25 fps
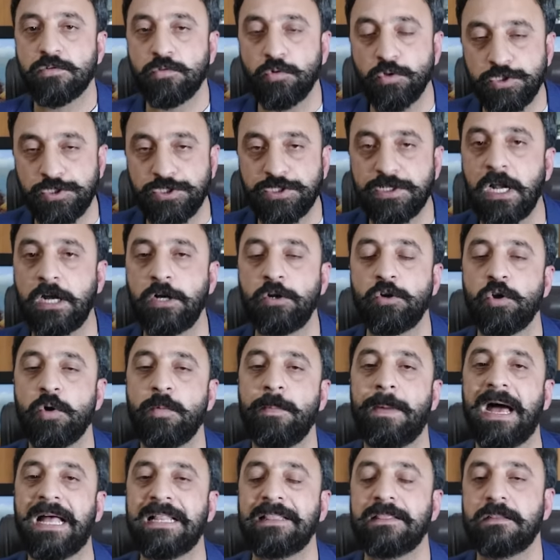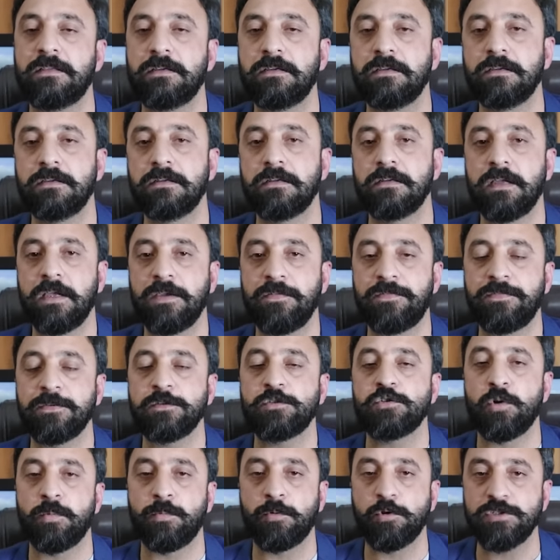कुछ घंटों बाद
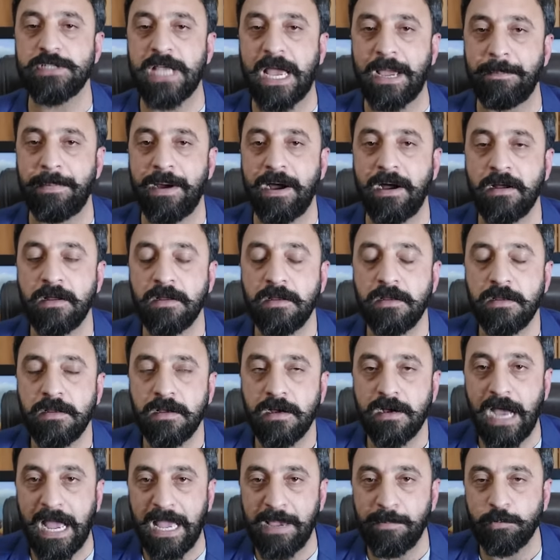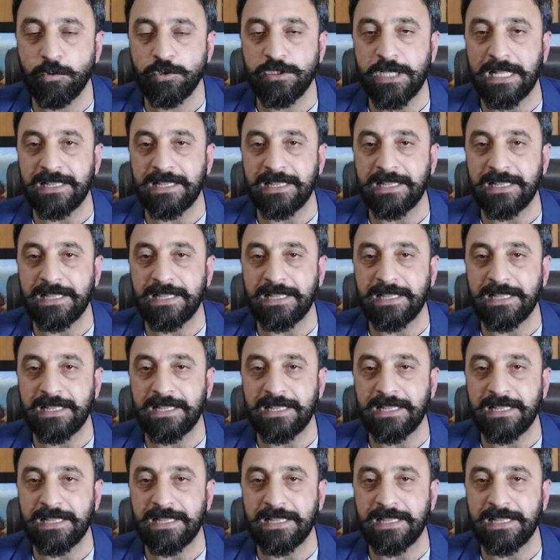इफ्फत सोमरो साहिबा गायब हो